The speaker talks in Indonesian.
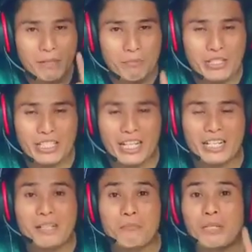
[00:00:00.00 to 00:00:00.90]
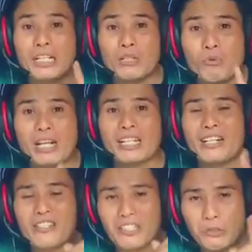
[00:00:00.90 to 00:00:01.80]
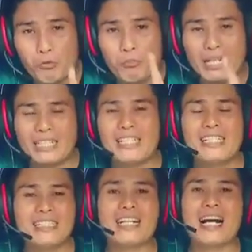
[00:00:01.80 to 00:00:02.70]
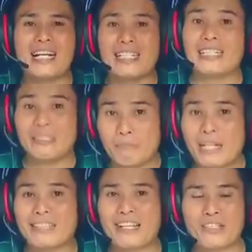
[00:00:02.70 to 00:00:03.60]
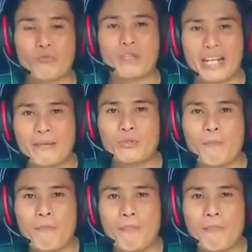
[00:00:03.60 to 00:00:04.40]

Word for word: Anda bisa mengeluarkan selumbar yang ada di mata saudaramu.